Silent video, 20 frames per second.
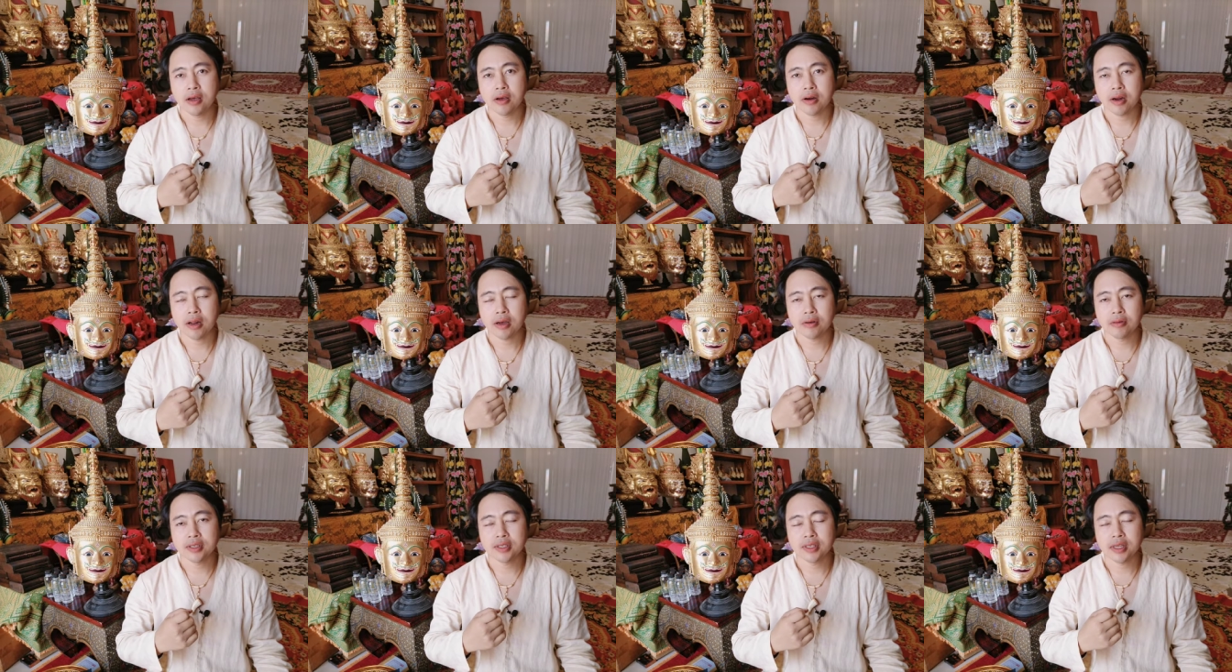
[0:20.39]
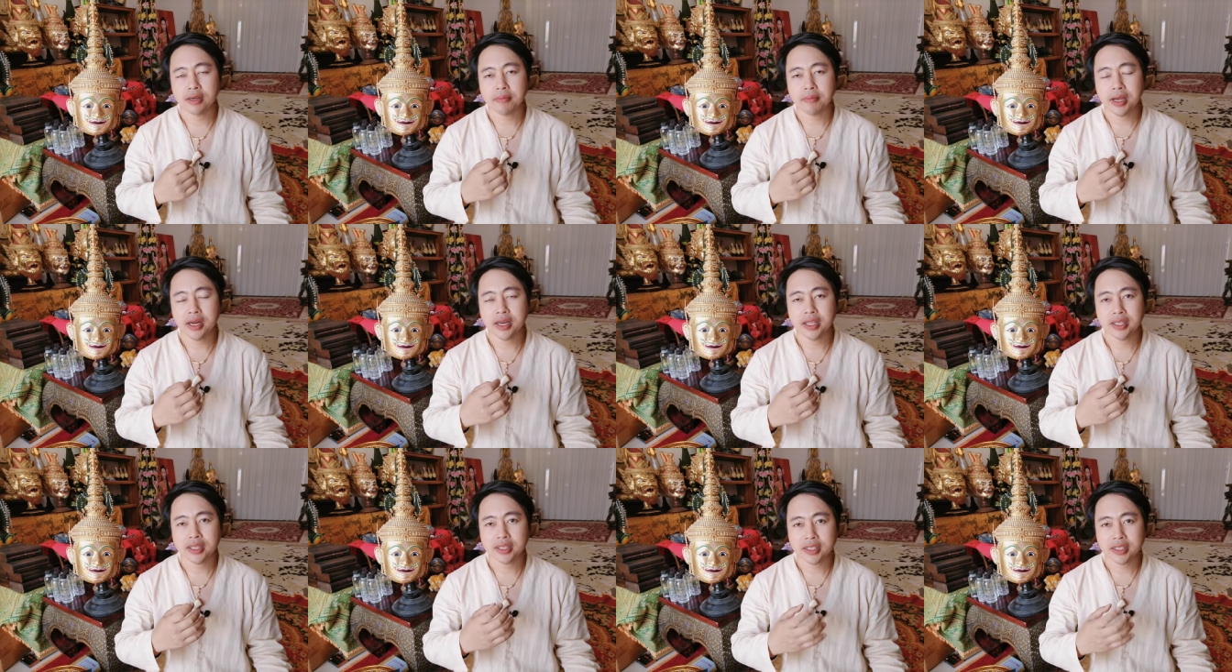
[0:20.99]
เราสามารถ
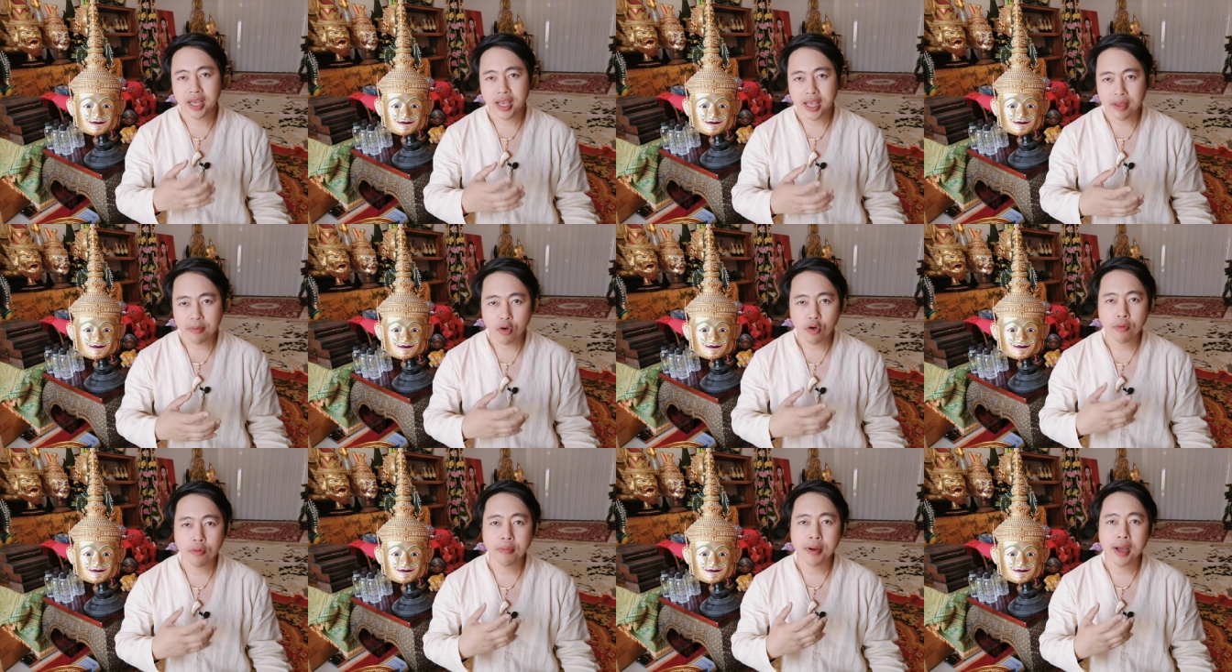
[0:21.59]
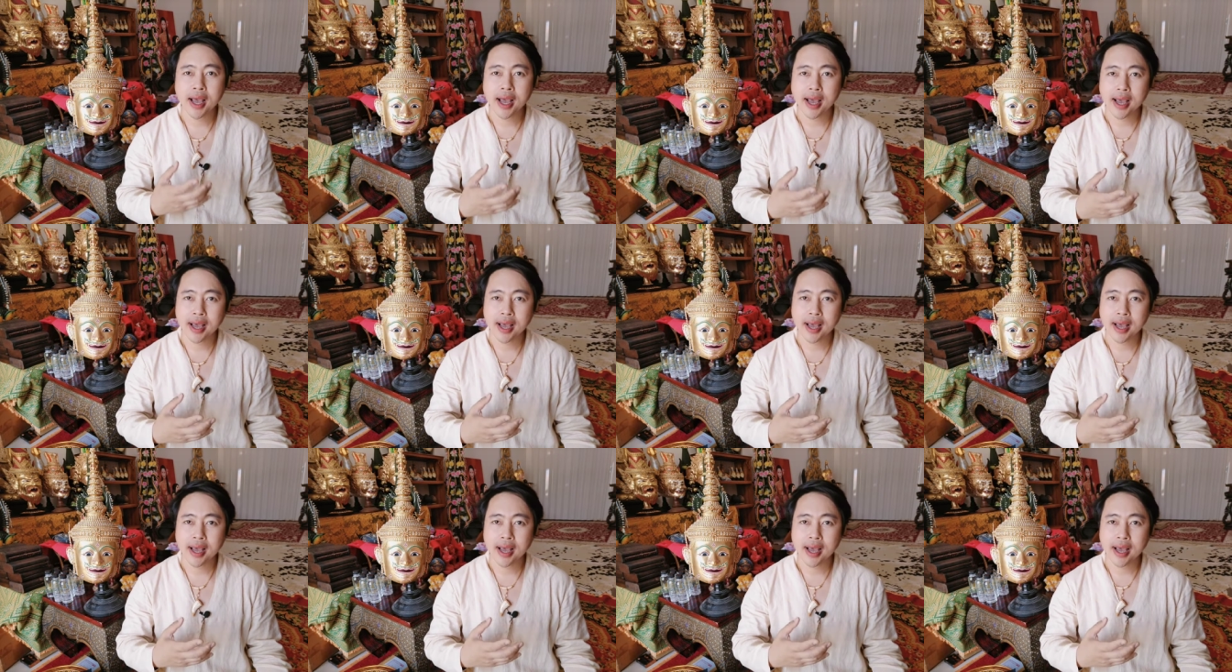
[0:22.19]
ที่จะใช้พกพา